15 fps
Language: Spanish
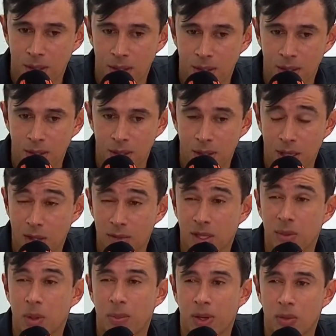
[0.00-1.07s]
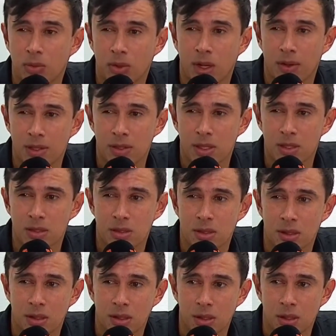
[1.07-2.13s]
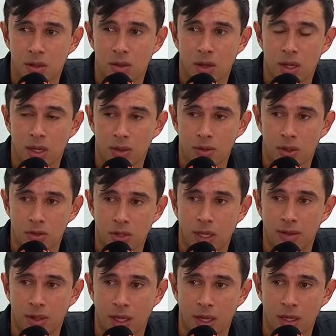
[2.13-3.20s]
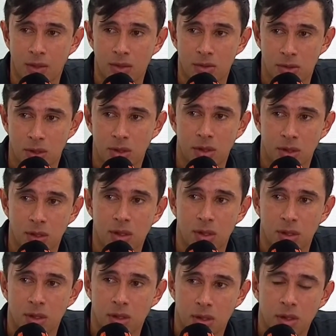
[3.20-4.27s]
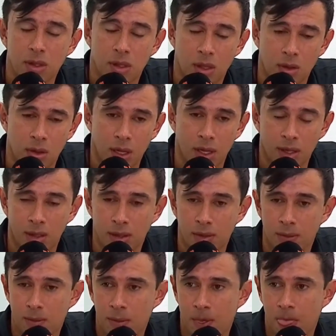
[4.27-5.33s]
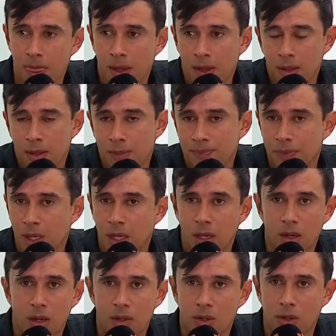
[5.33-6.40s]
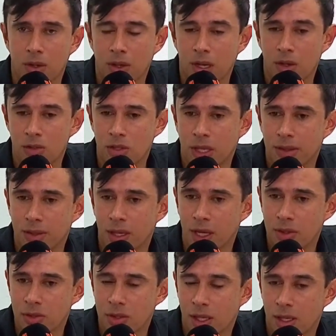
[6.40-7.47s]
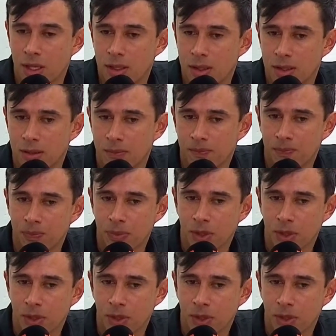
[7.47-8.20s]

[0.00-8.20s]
Y la otra que me preguntabas es, lo de los canteranos. Ok. Ah, yo creo que los canteranos han...